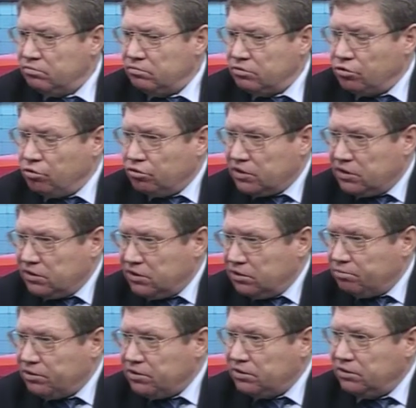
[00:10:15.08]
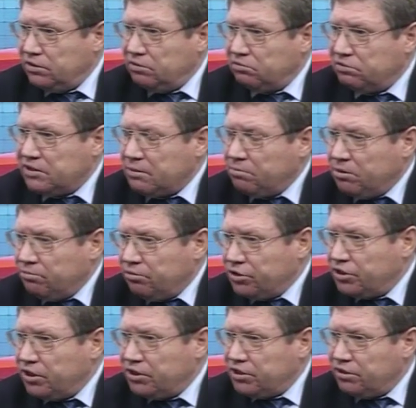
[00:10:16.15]
Что сказал президент? В самое
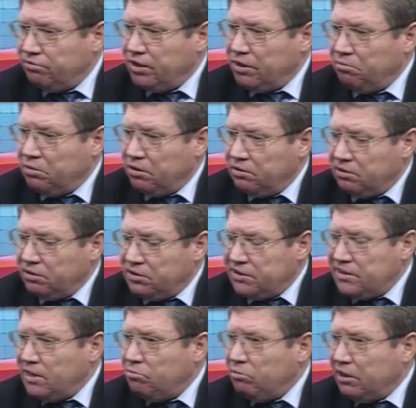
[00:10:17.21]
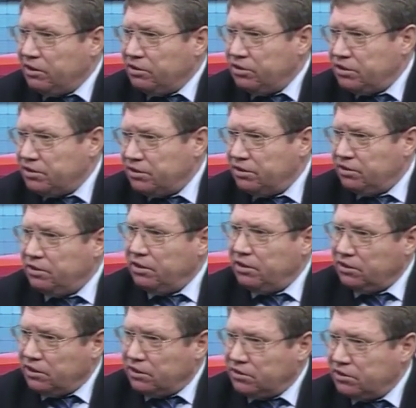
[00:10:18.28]
ближайшее время, 7 или 10 дней,
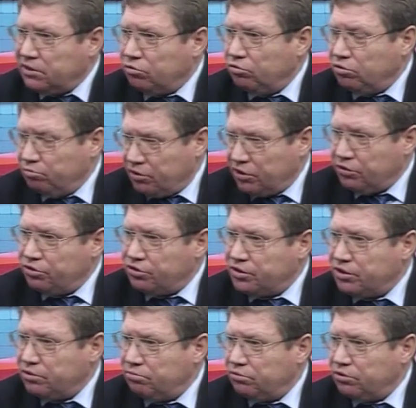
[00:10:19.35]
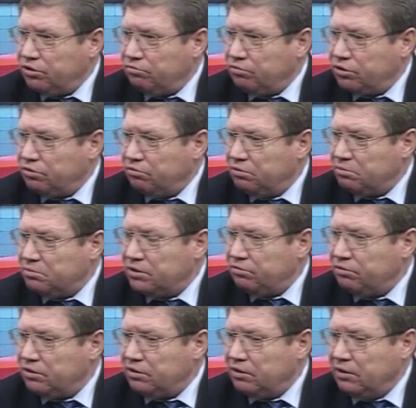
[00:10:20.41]
этот закон практически будет в Верховном
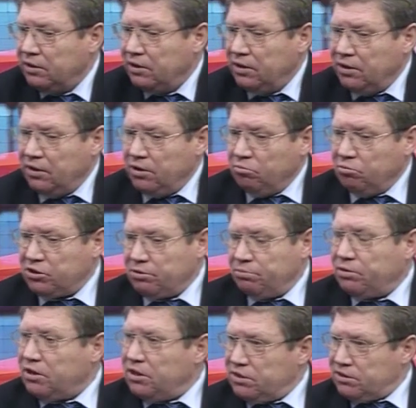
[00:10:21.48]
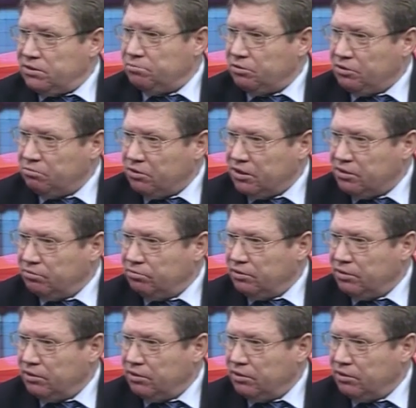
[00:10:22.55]
Совете. Мы же прекрасно понимаем,